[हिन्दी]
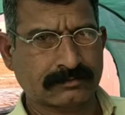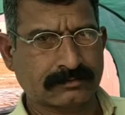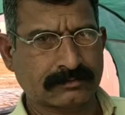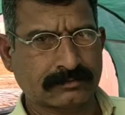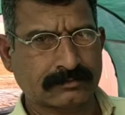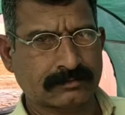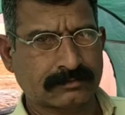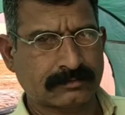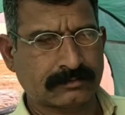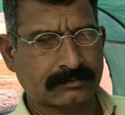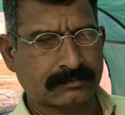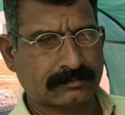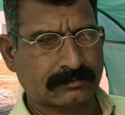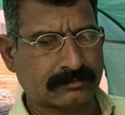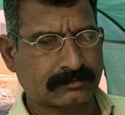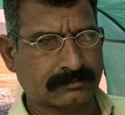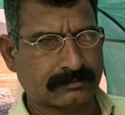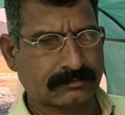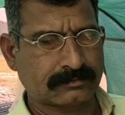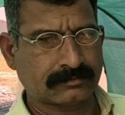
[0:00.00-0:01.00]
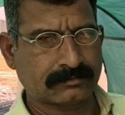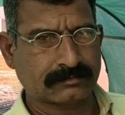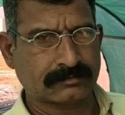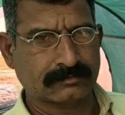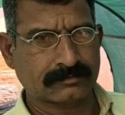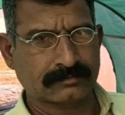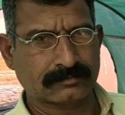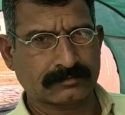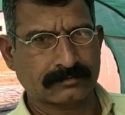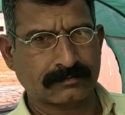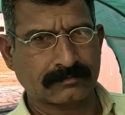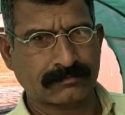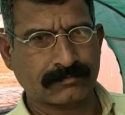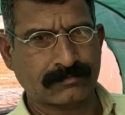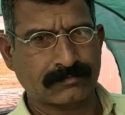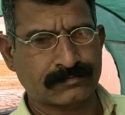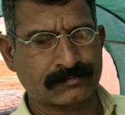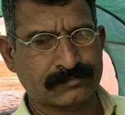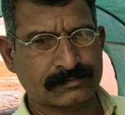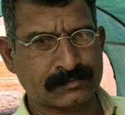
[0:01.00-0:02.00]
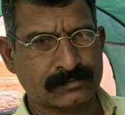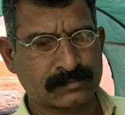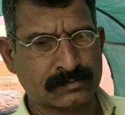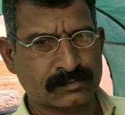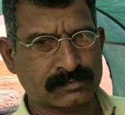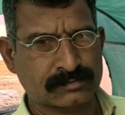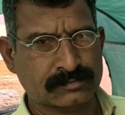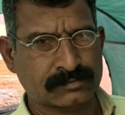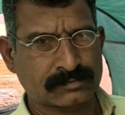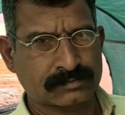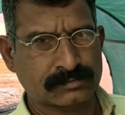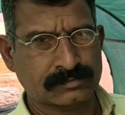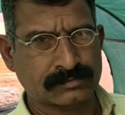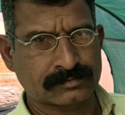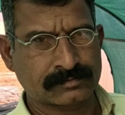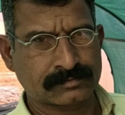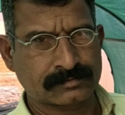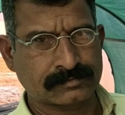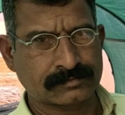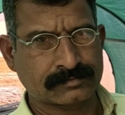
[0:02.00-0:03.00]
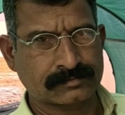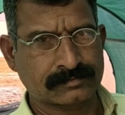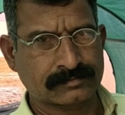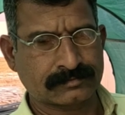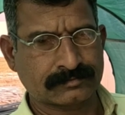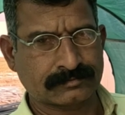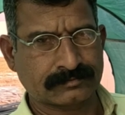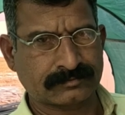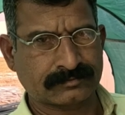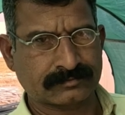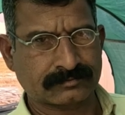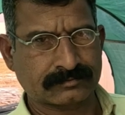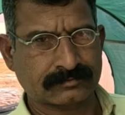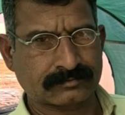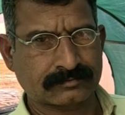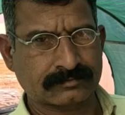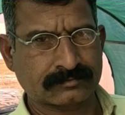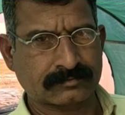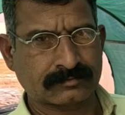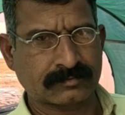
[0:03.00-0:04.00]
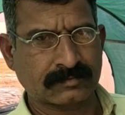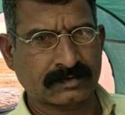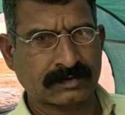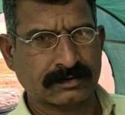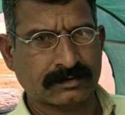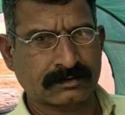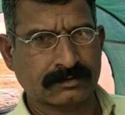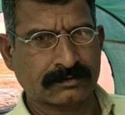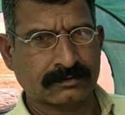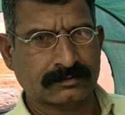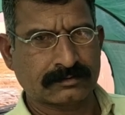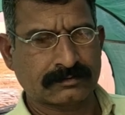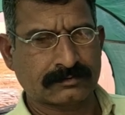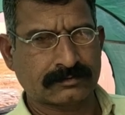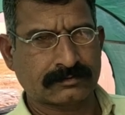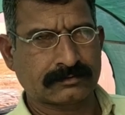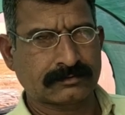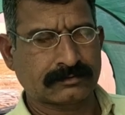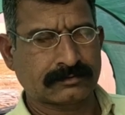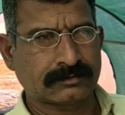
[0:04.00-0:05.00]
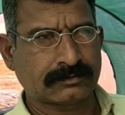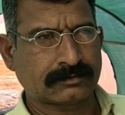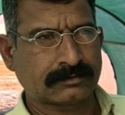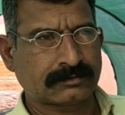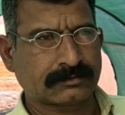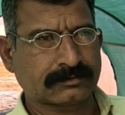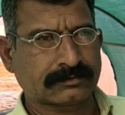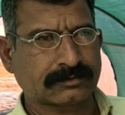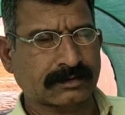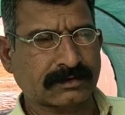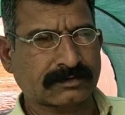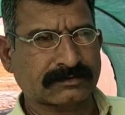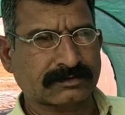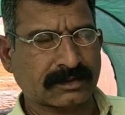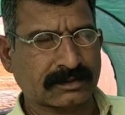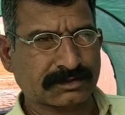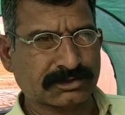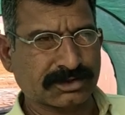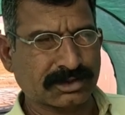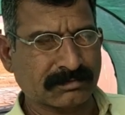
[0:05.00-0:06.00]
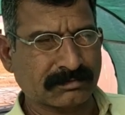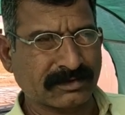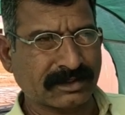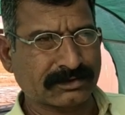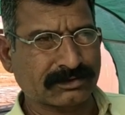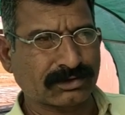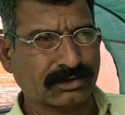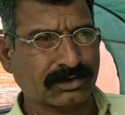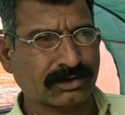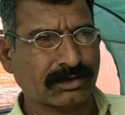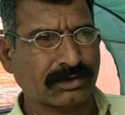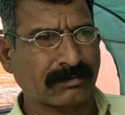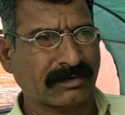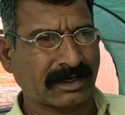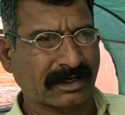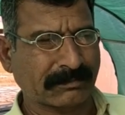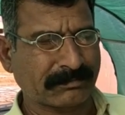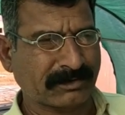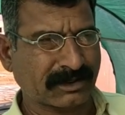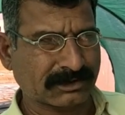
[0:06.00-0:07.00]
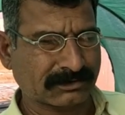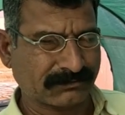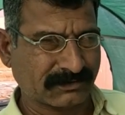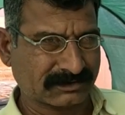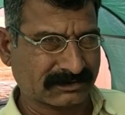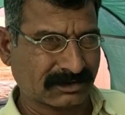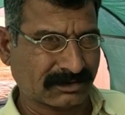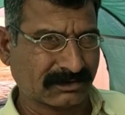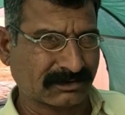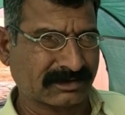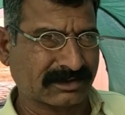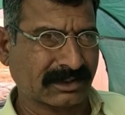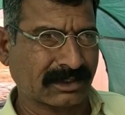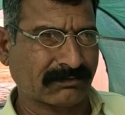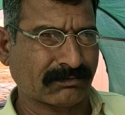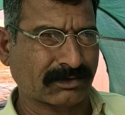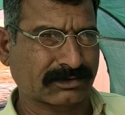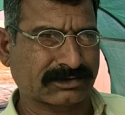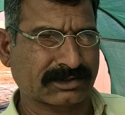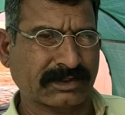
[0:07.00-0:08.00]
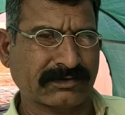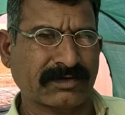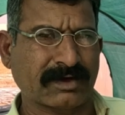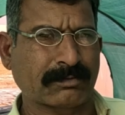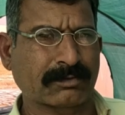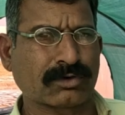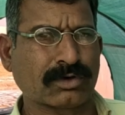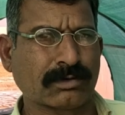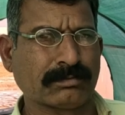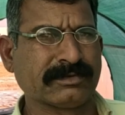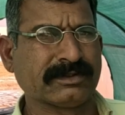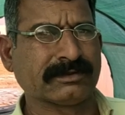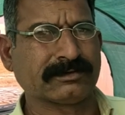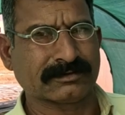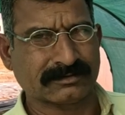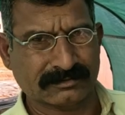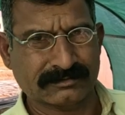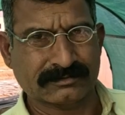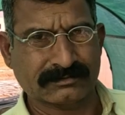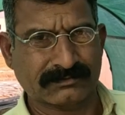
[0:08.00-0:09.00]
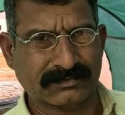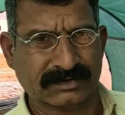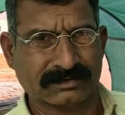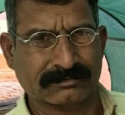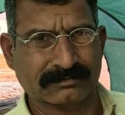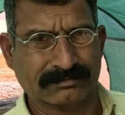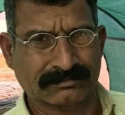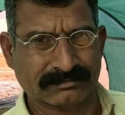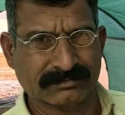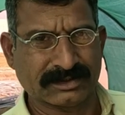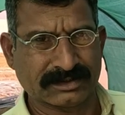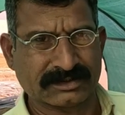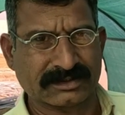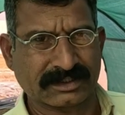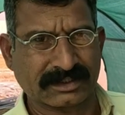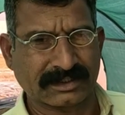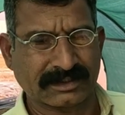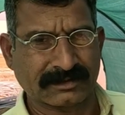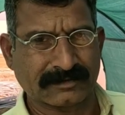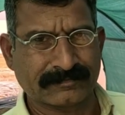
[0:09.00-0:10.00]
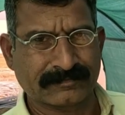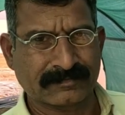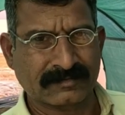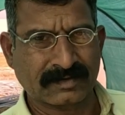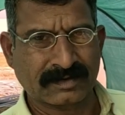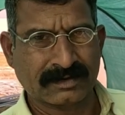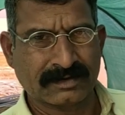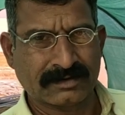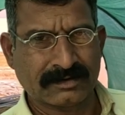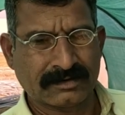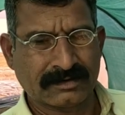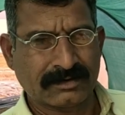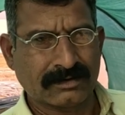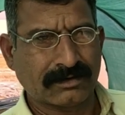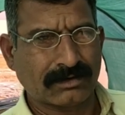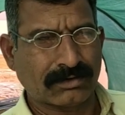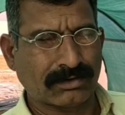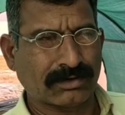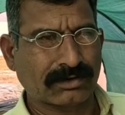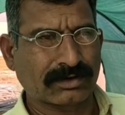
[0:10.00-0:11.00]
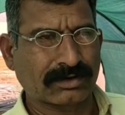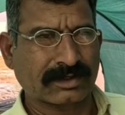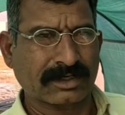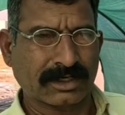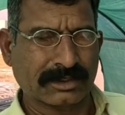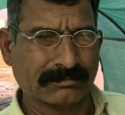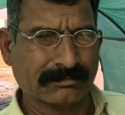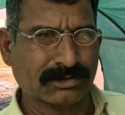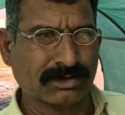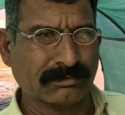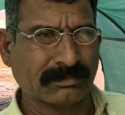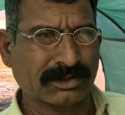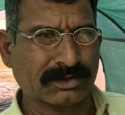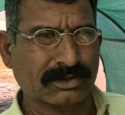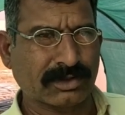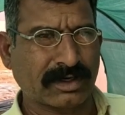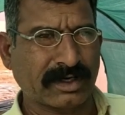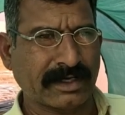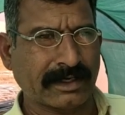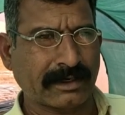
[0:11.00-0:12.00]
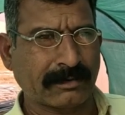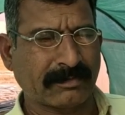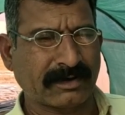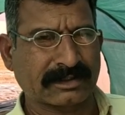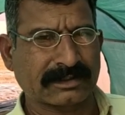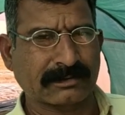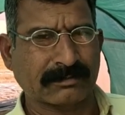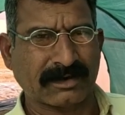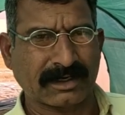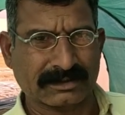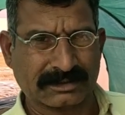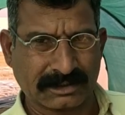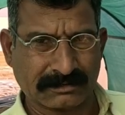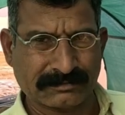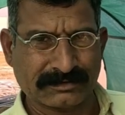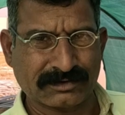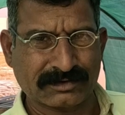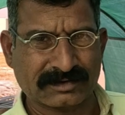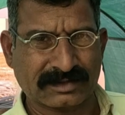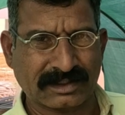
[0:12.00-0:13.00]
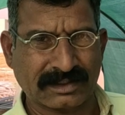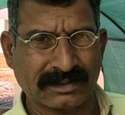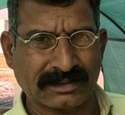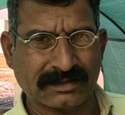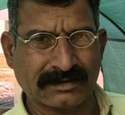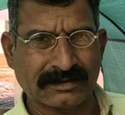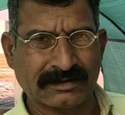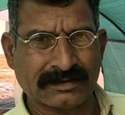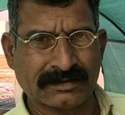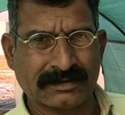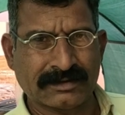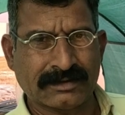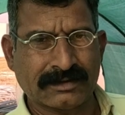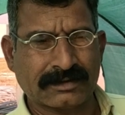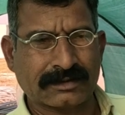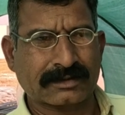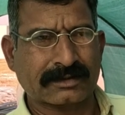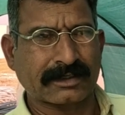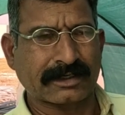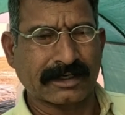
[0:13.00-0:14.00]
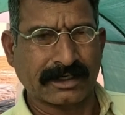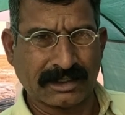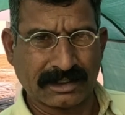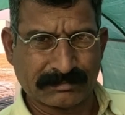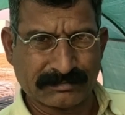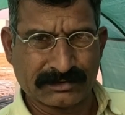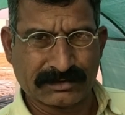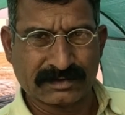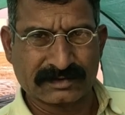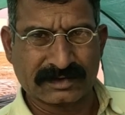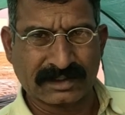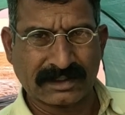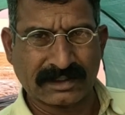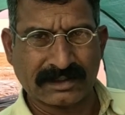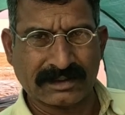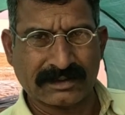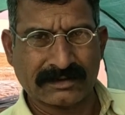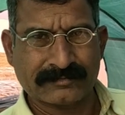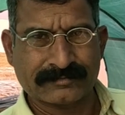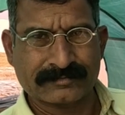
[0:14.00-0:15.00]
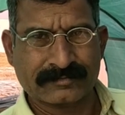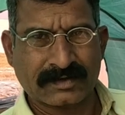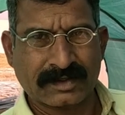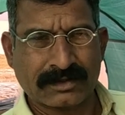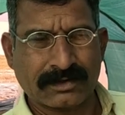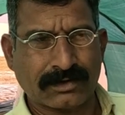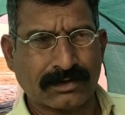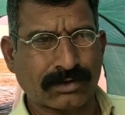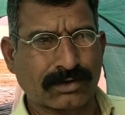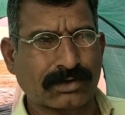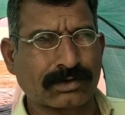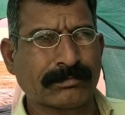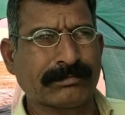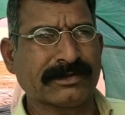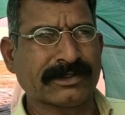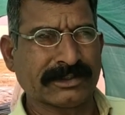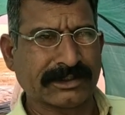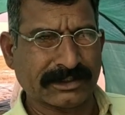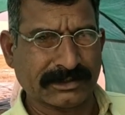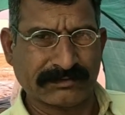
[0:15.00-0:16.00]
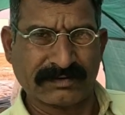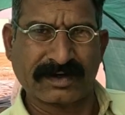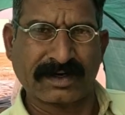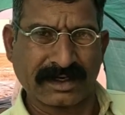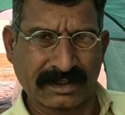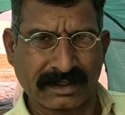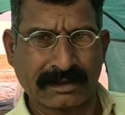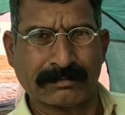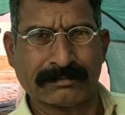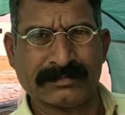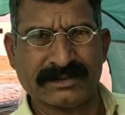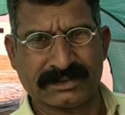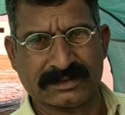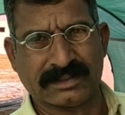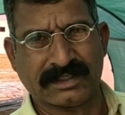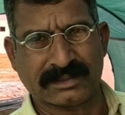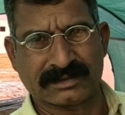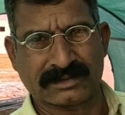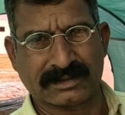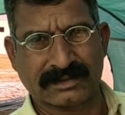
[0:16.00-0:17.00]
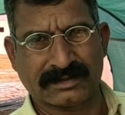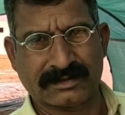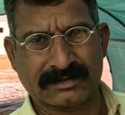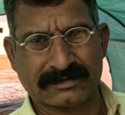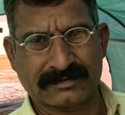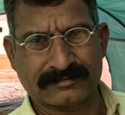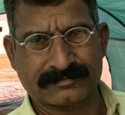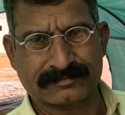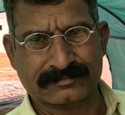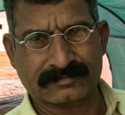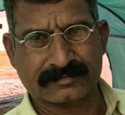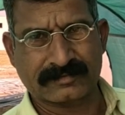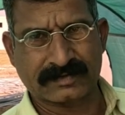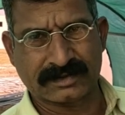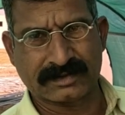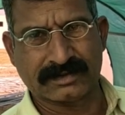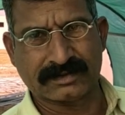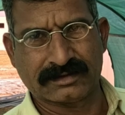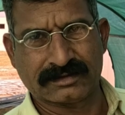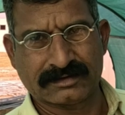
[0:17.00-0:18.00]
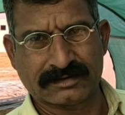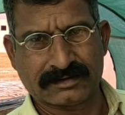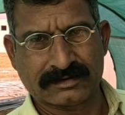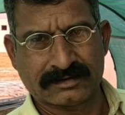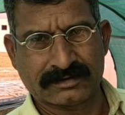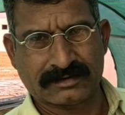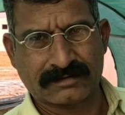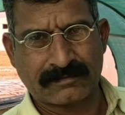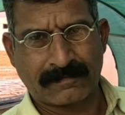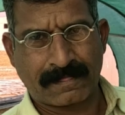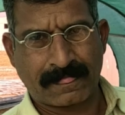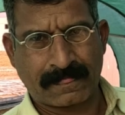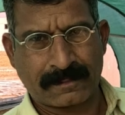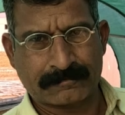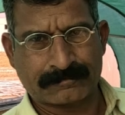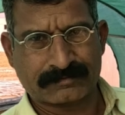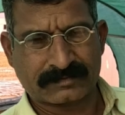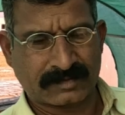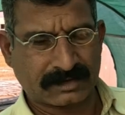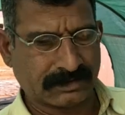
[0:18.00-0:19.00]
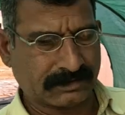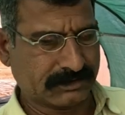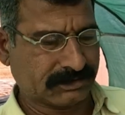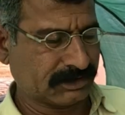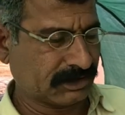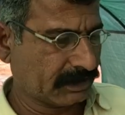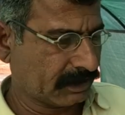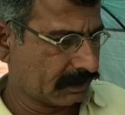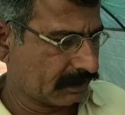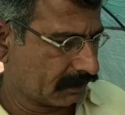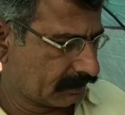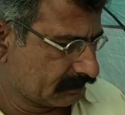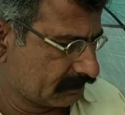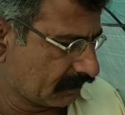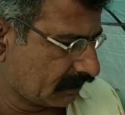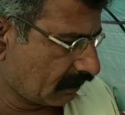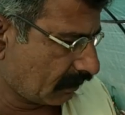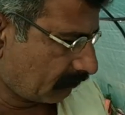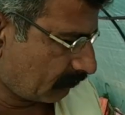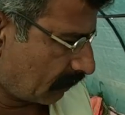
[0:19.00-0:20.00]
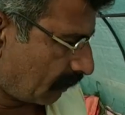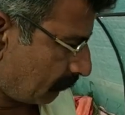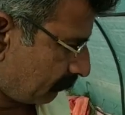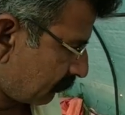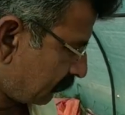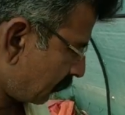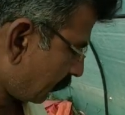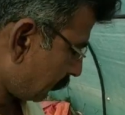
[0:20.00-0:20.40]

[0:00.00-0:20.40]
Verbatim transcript: अच्छा नसीर भाई बताइएगा सर्दियों में कौन सी सब्जियां काश्त करते हैं आप और गर्मियों में कौन सी सर सर्दियों में जो हमारे पास फसल होती है वो सिर्फ हम गोभी अच्छा बेचते हैं ओके और गर्मियों में जो है हमारा टमाटर भी होता है ओके करेला भी होता है सही और भिंडी वगैरह बीज लेते हैं अच्छा जी अभी ये नीचे जो आपने ये ये हम आप